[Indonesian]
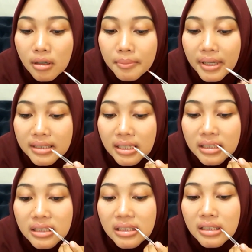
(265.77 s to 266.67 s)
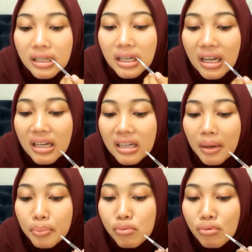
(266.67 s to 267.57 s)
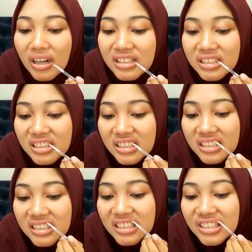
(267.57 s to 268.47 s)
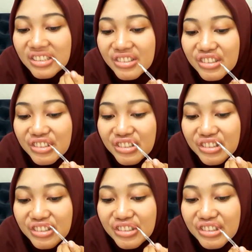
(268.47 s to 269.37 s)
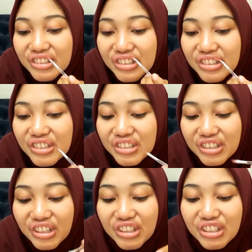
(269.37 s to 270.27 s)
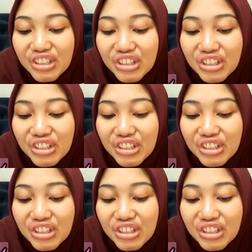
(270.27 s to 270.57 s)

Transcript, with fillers: biasa aja gitu kayak nggak puas nah, sih kayak gini